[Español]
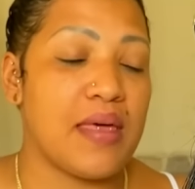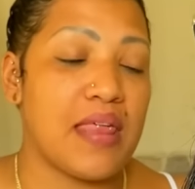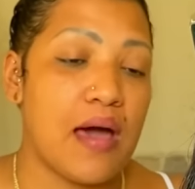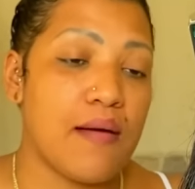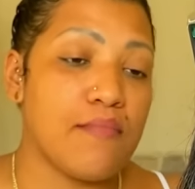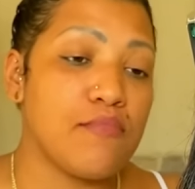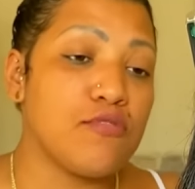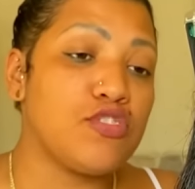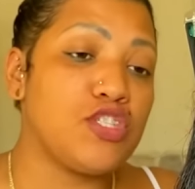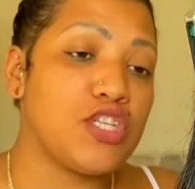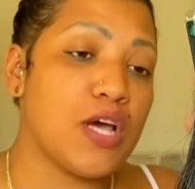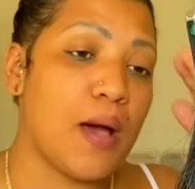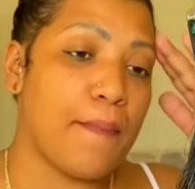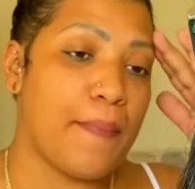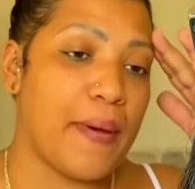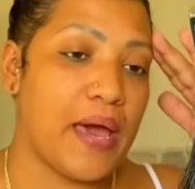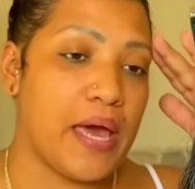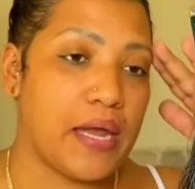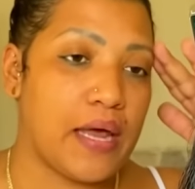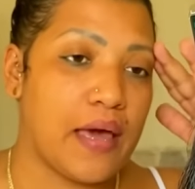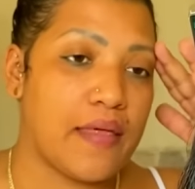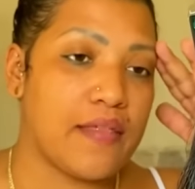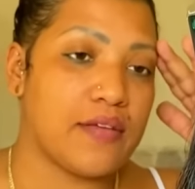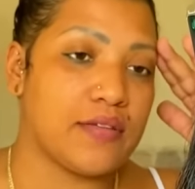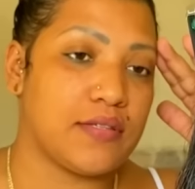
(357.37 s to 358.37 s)
me da mucha
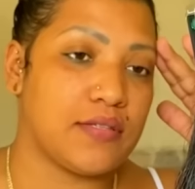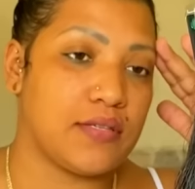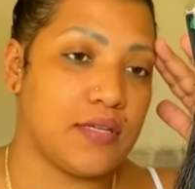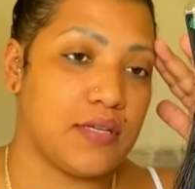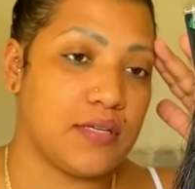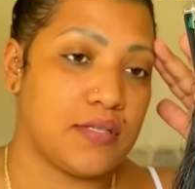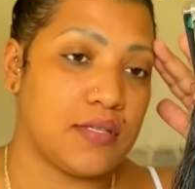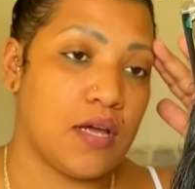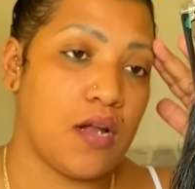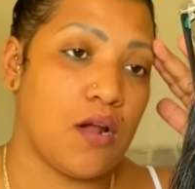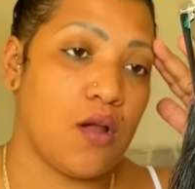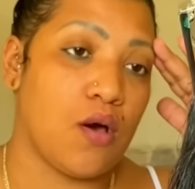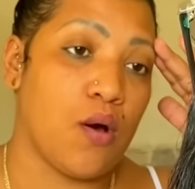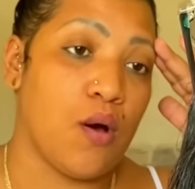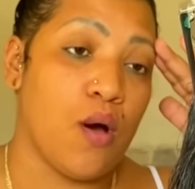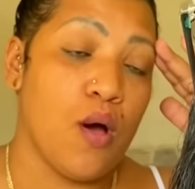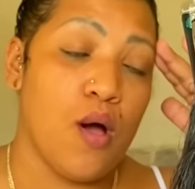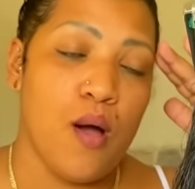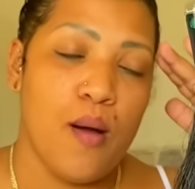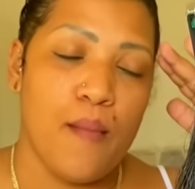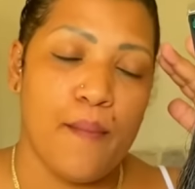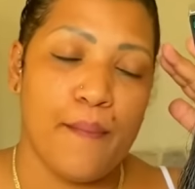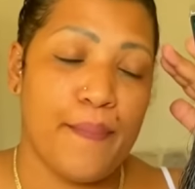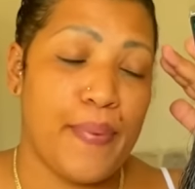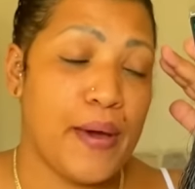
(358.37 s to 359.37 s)
pena decírselo,
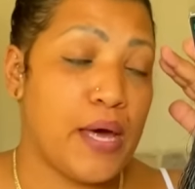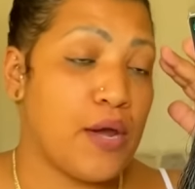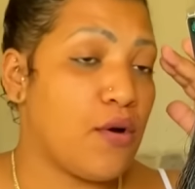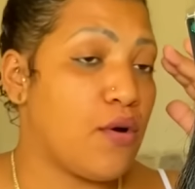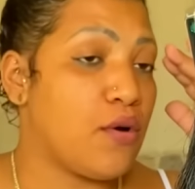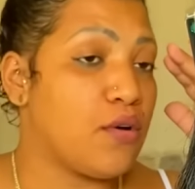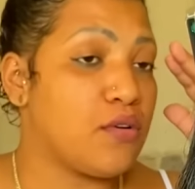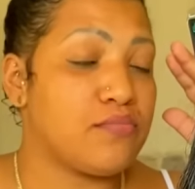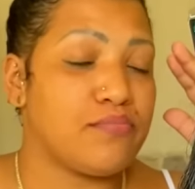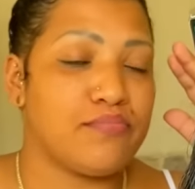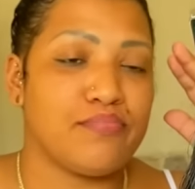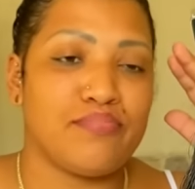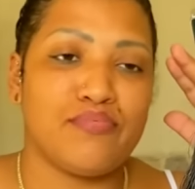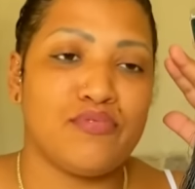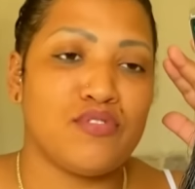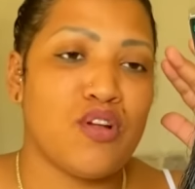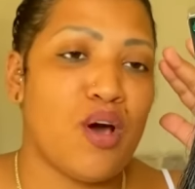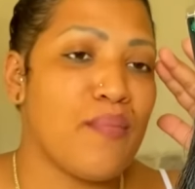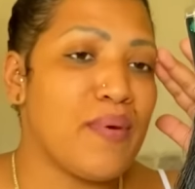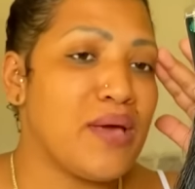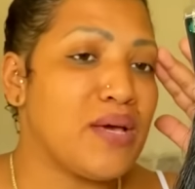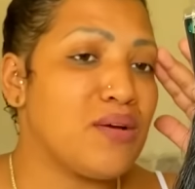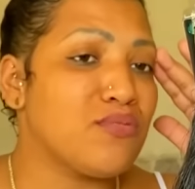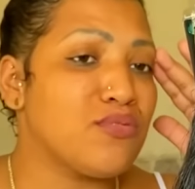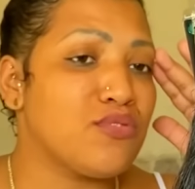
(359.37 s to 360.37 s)
pero
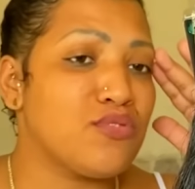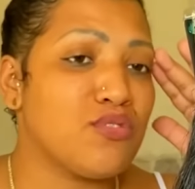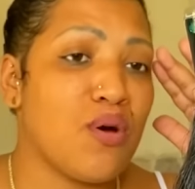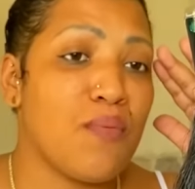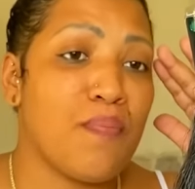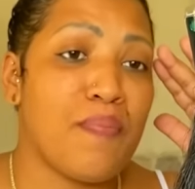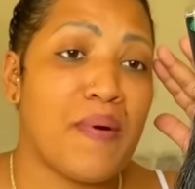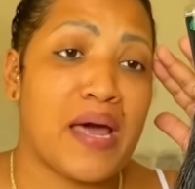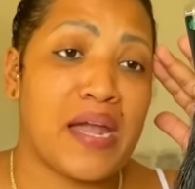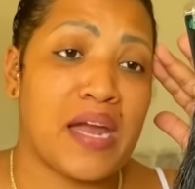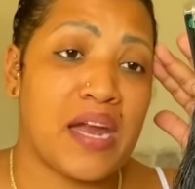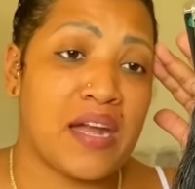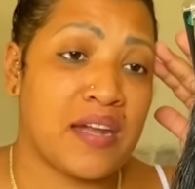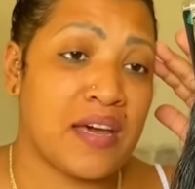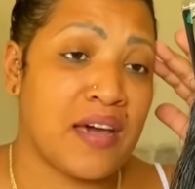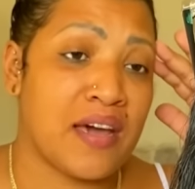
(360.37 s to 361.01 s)
no me gustó para